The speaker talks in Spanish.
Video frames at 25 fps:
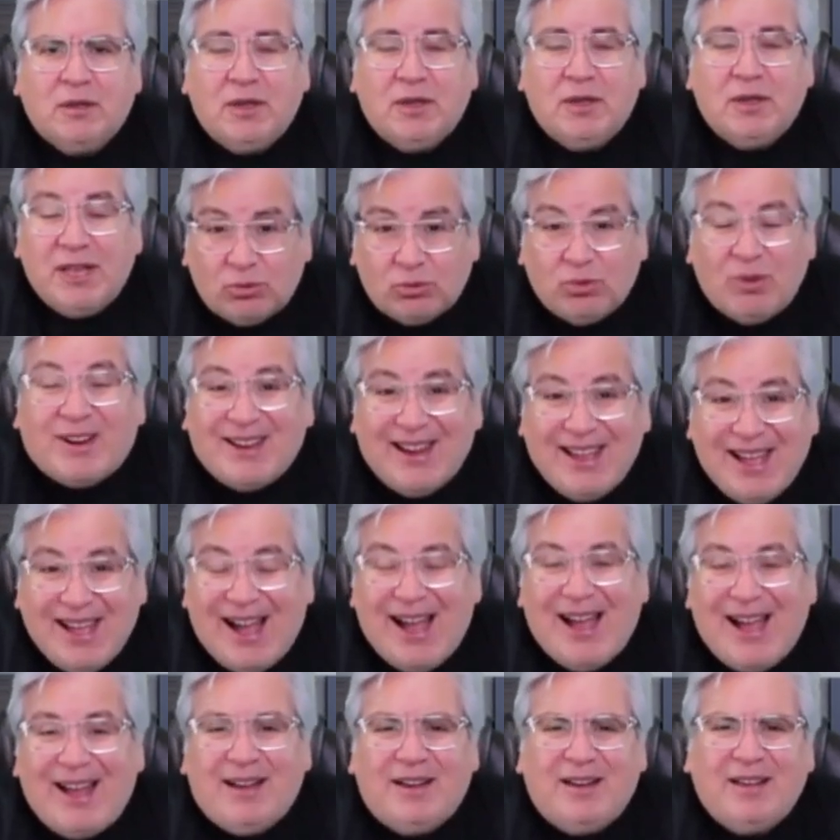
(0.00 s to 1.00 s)
Esto es
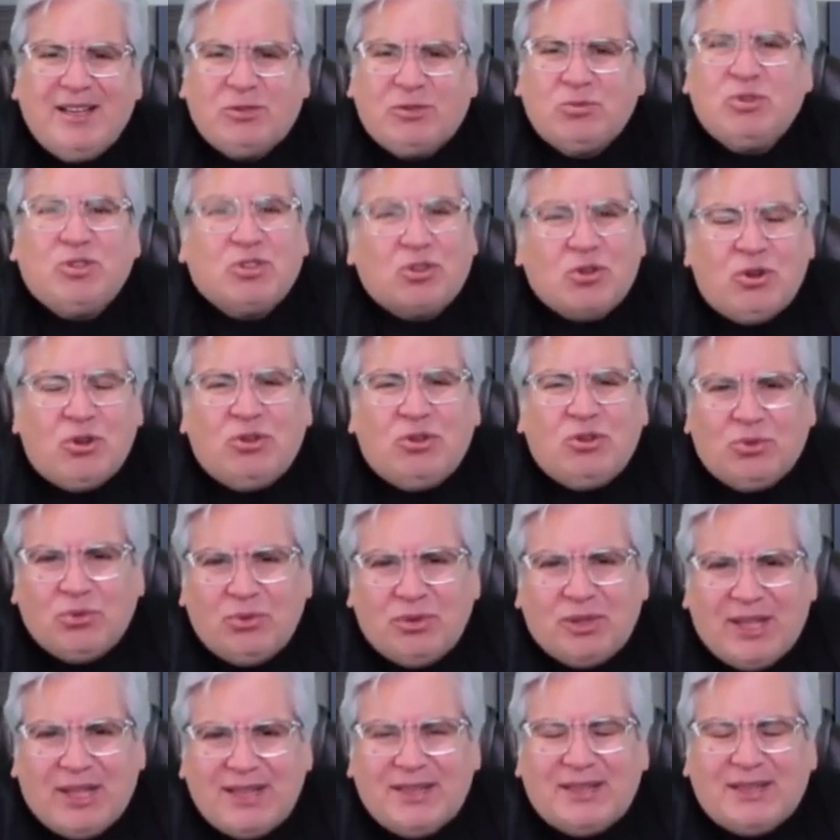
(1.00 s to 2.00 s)
real, esto es
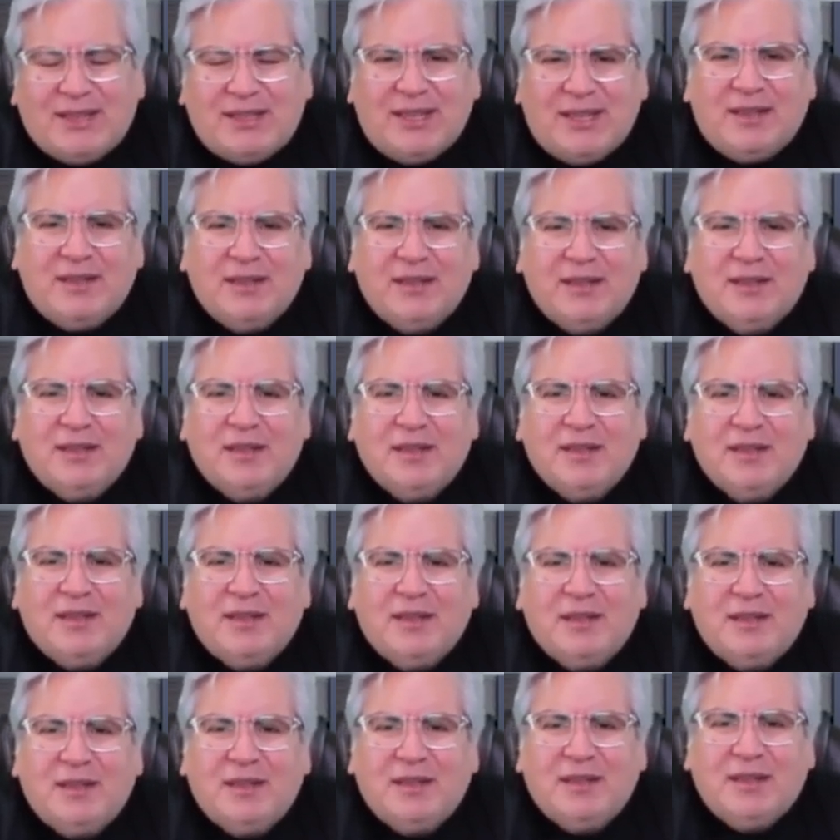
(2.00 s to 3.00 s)
contundente,
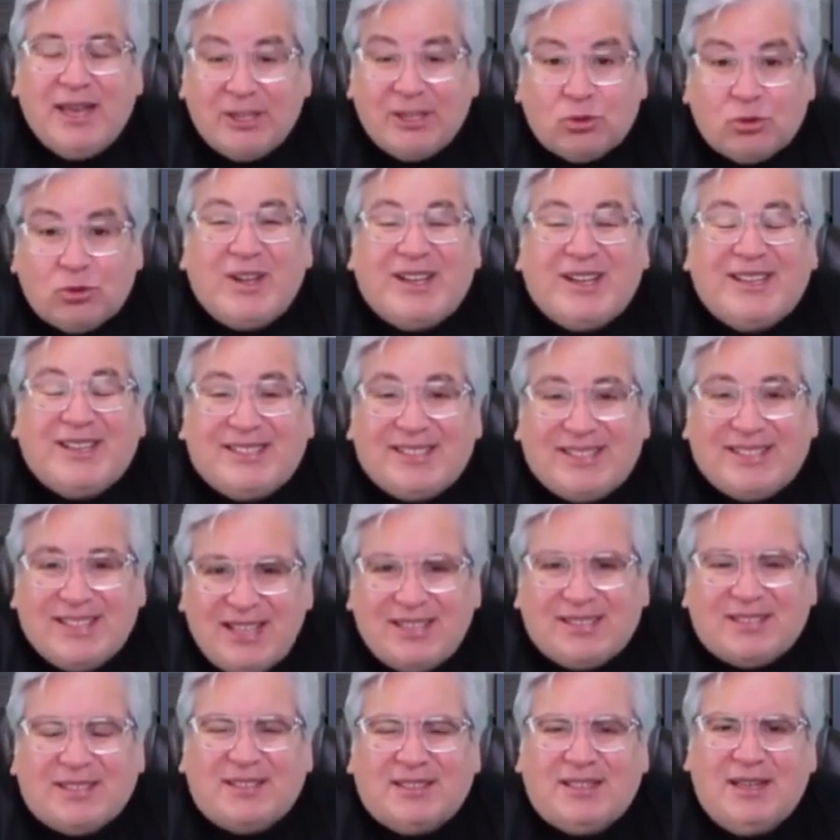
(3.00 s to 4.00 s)
esto
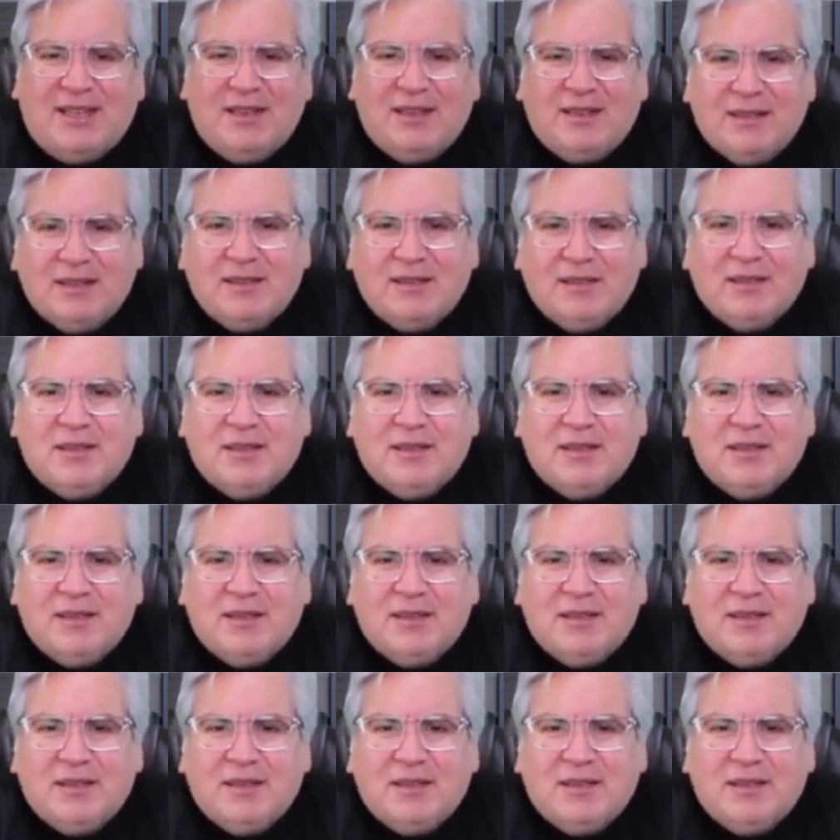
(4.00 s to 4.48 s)
existe.